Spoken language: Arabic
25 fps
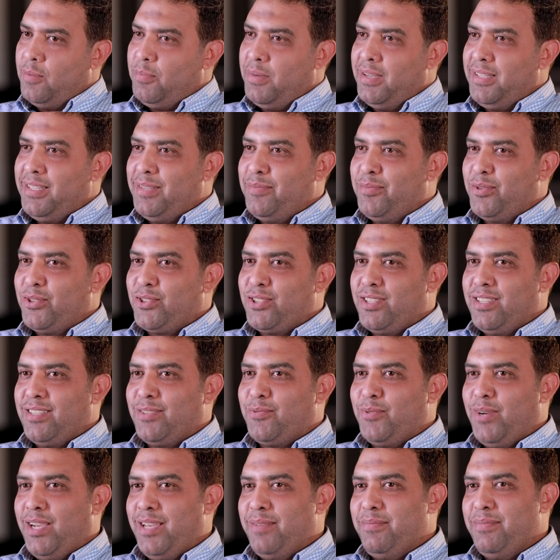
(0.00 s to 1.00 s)
بعد الماتش لقيت
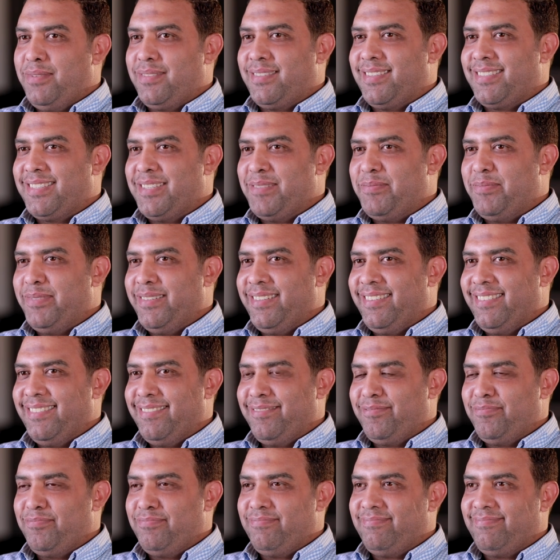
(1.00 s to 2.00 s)
واحد بيتصل بيا
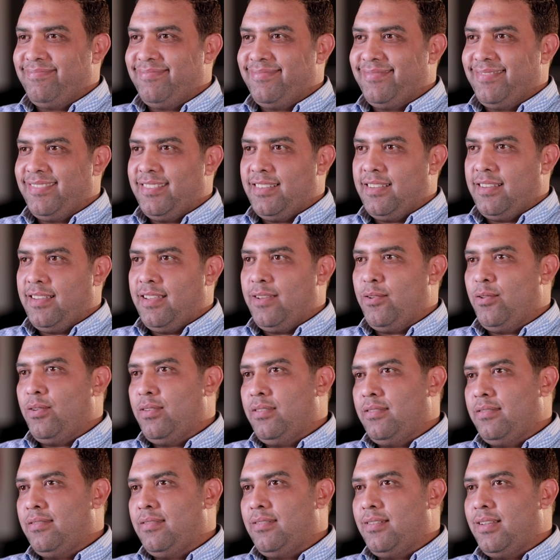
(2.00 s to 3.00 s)
ايوه
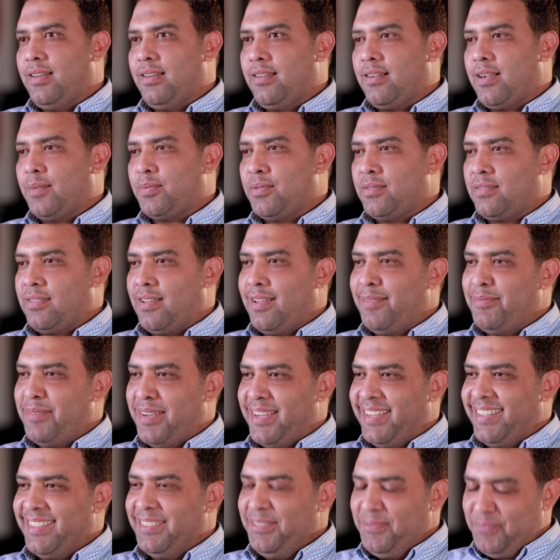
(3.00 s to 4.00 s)
انا كابتن طه
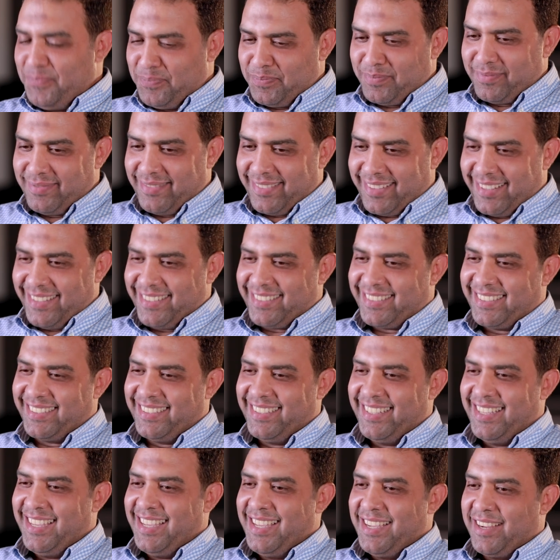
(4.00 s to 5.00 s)
معايا خير
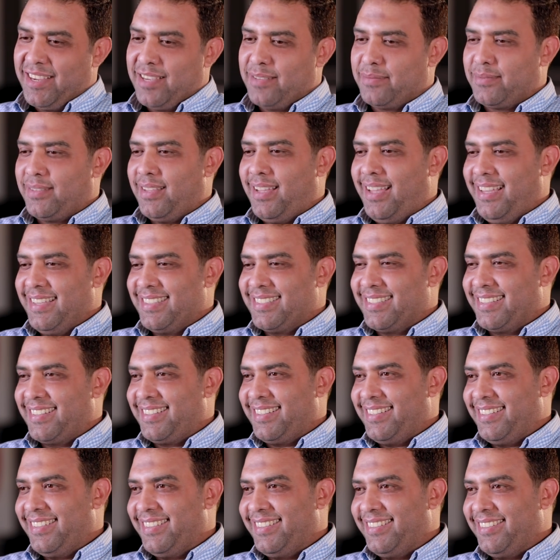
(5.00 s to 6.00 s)
كابتن طه
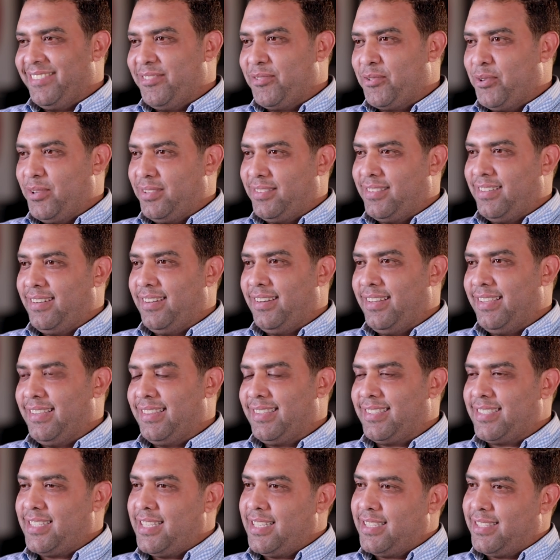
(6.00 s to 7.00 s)
عايزك رحت انا
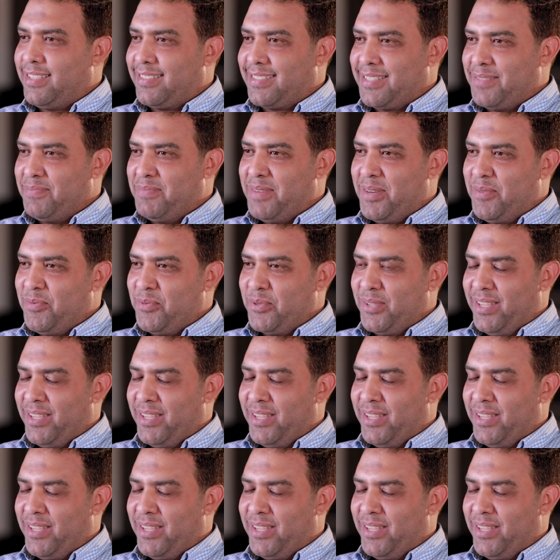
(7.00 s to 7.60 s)
لقيت عصام محمود